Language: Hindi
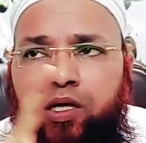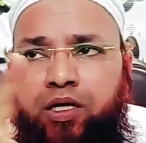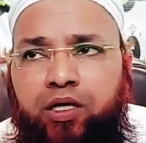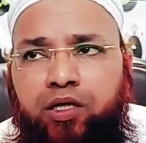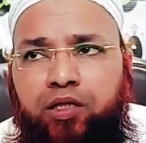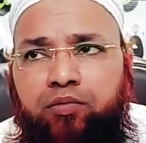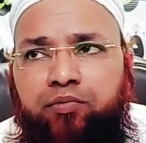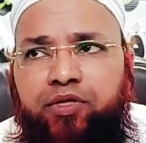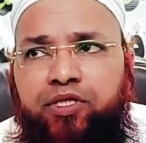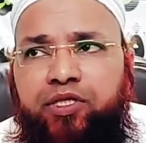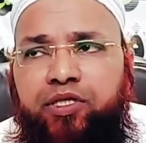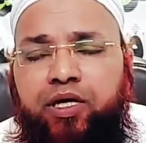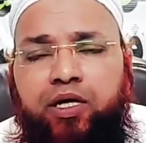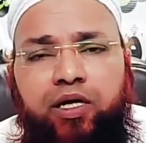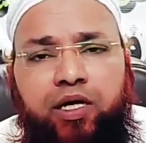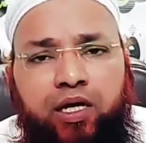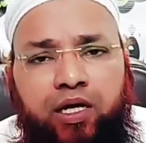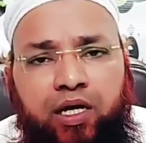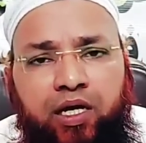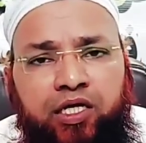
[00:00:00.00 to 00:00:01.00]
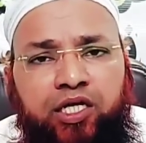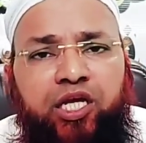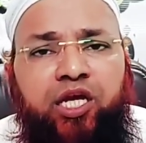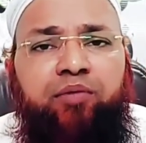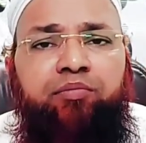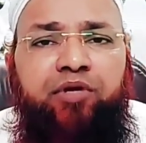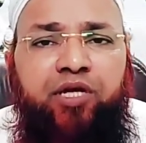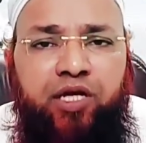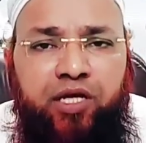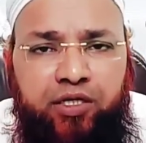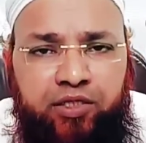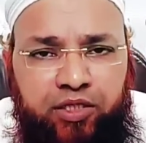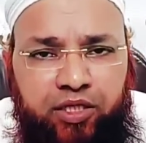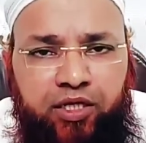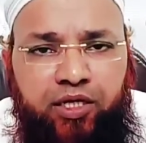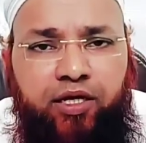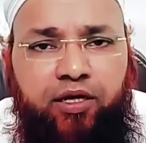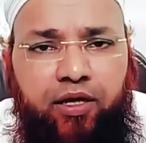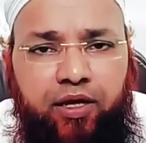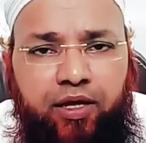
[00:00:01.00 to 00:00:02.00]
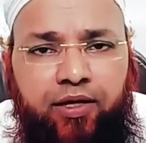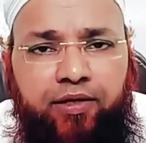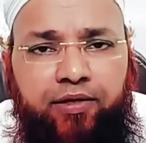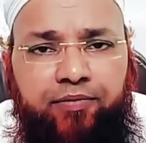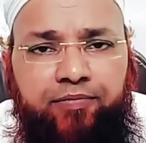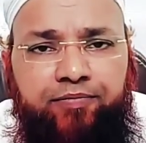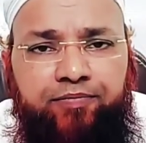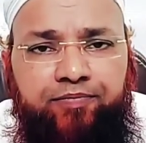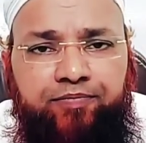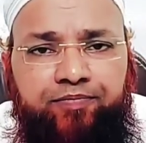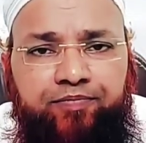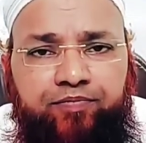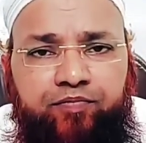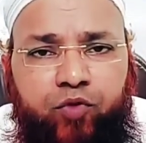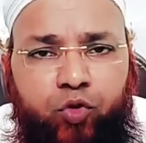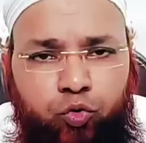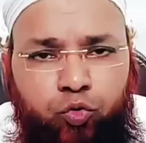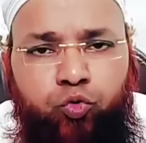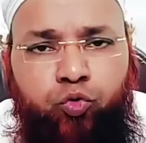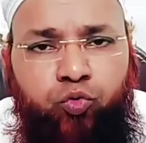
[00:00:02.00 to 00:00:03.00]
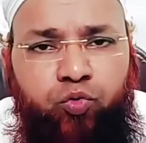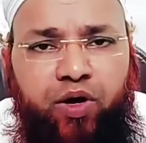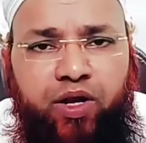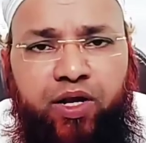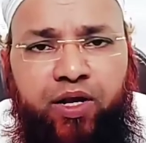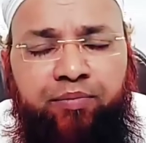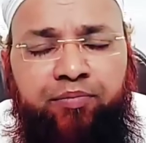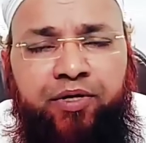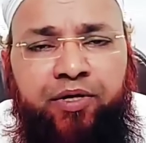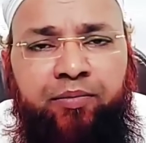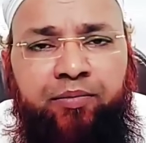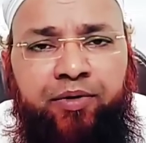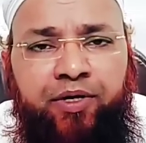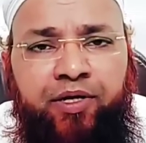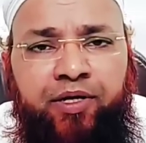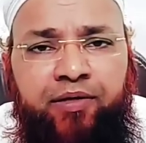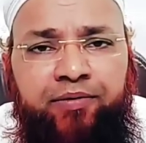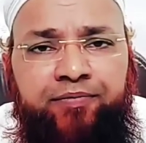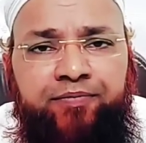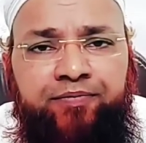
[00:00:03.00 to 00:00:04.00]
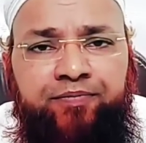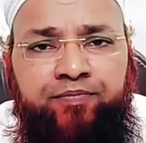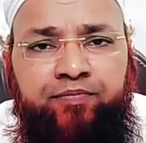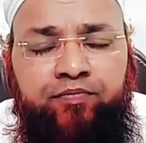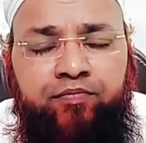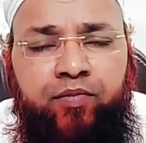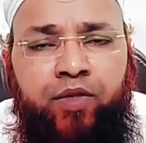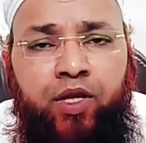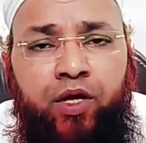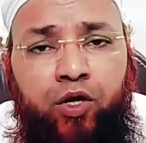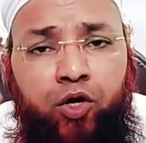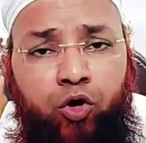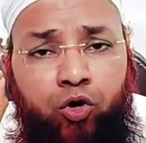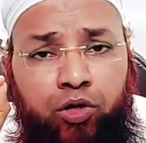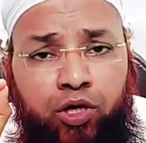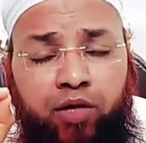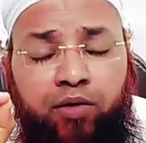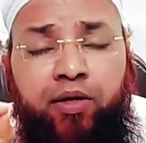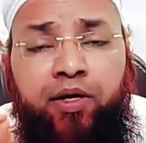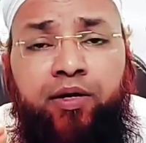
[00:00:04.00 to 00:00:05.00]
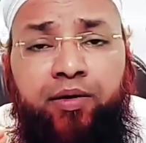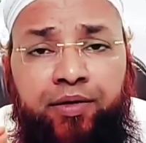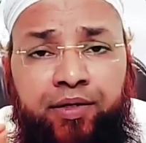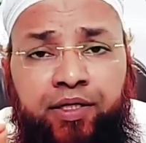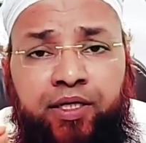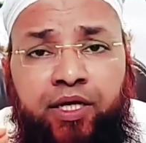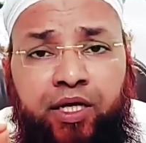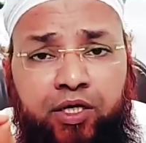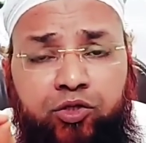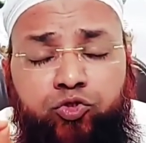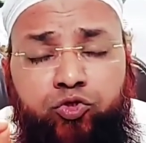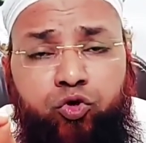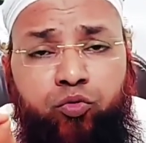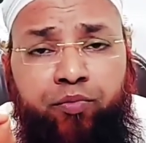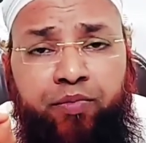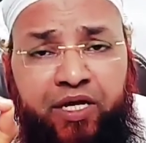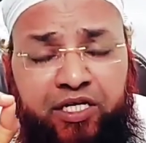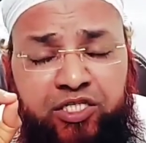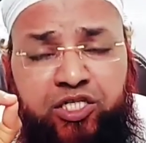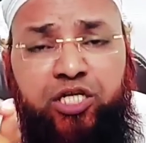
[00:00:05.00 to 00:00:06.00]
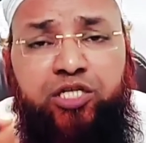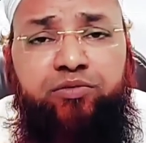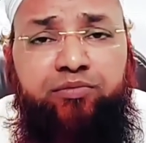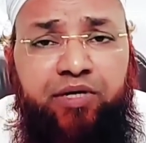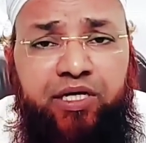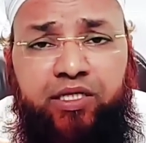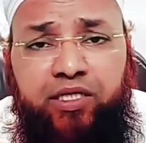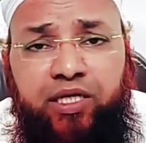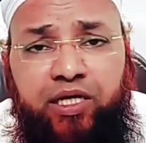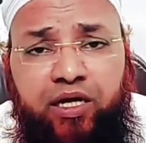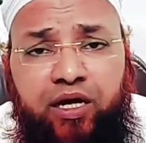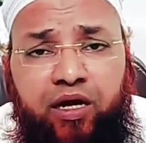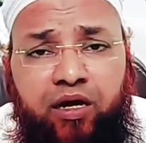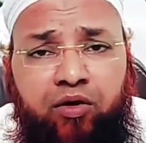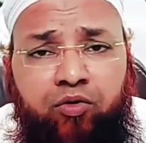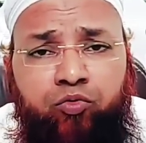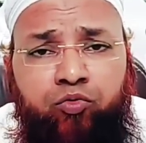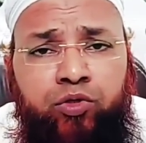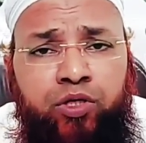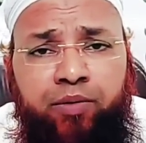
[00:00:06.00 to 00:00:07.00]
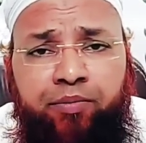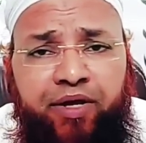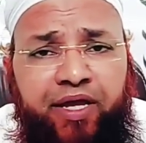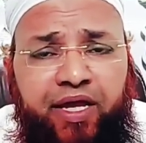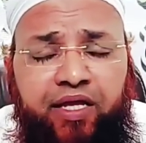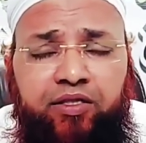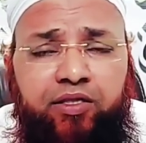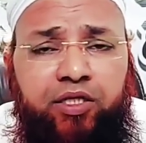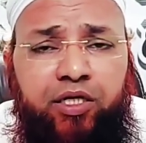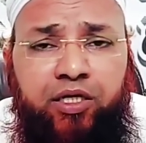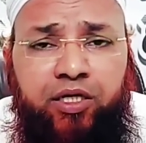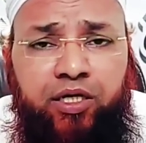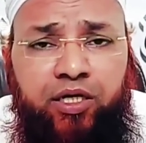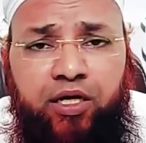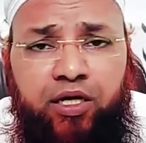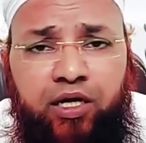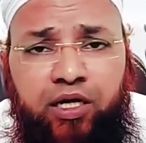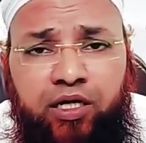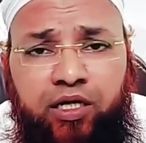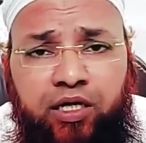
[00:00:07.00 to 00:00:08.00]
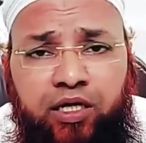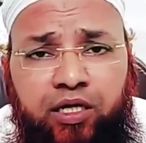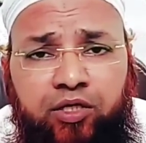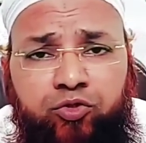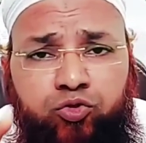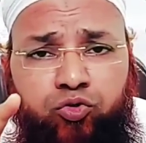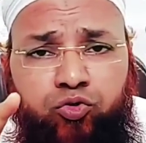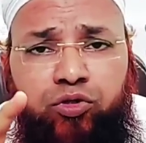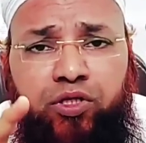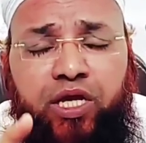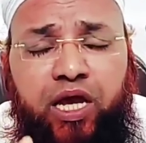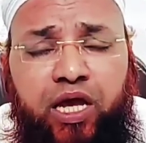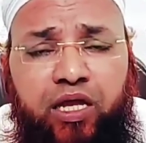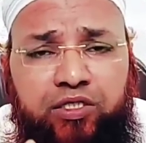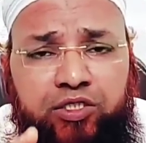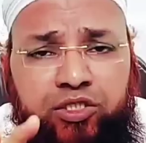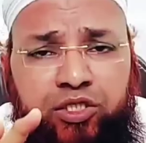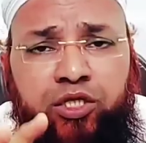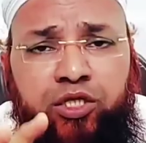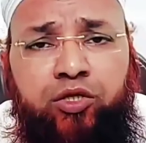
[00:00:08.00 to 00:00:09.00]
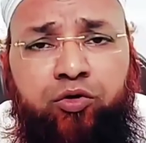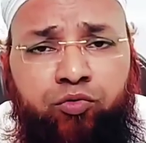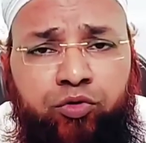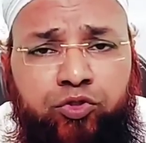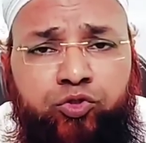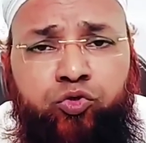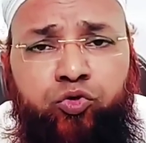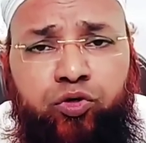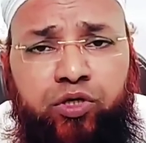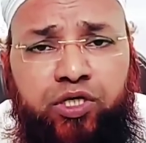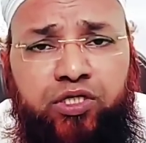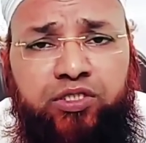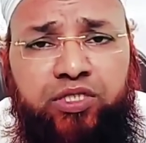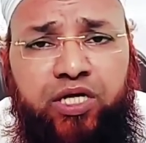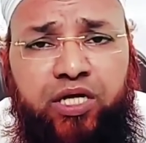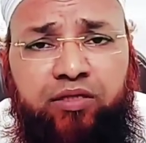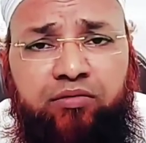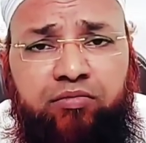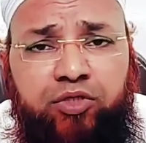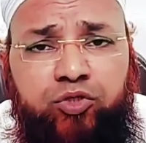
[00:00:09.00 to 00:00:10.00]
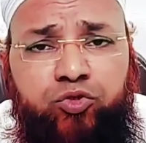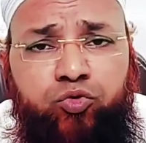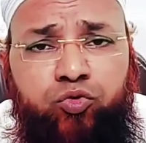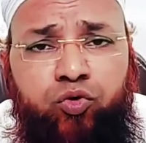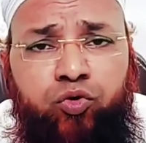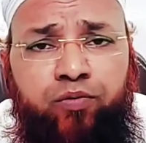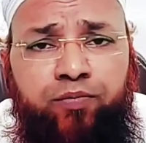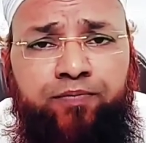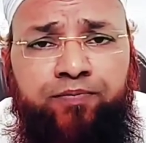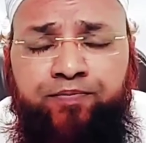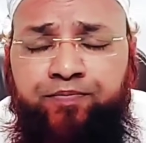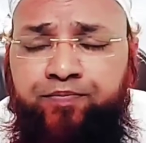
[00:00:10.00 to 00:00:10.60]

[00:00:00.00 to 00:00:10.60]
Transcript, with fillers: खिदमत करने का ये भी एक तरीक़ा है उनवान आपने पढ़े और ये ये जो मैसेज मैं दे रहा हूँ ये बयान तकरीर नहीं है इसको ध्यान से तोज्जो के साथ में सुनो